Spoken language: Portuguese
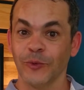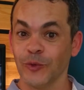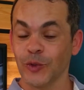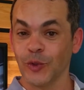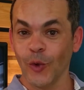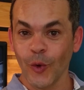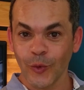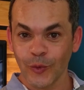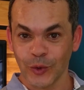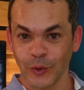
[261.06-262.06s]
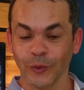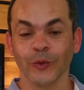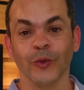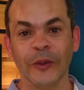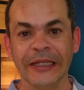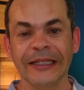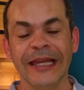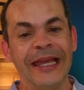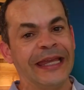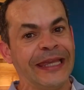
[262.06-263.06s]
jogo junto com ele
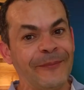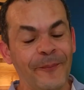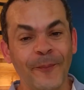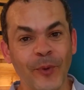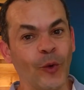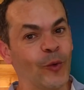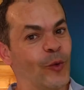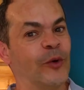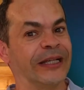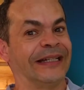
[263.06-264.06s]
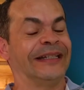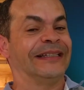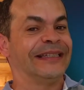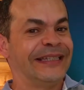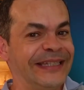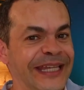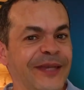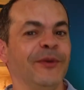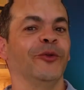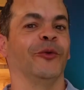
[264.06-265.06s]
e procura
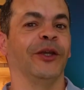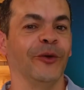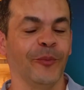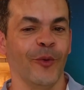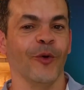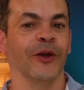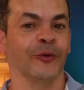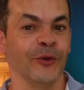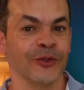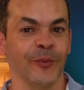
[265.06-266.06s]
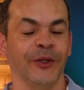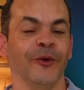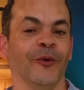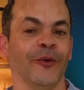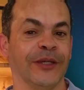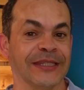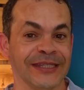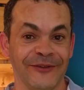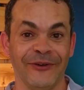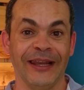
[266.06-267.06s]
diminuir um pouco as tuas
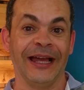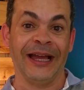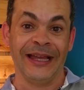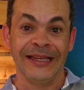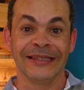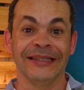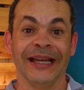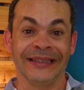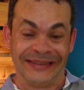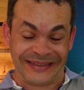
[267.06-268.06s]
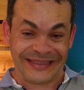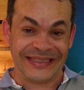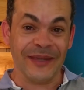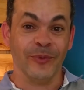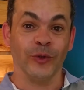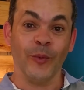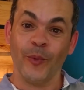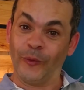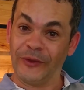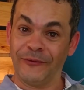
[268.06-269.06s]
opiniões e falar, dar sempre o teu
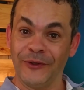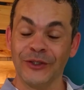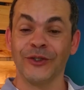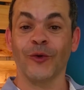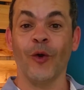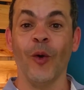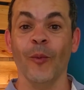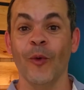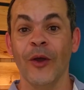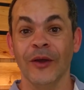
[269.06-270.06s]
ponto de vista como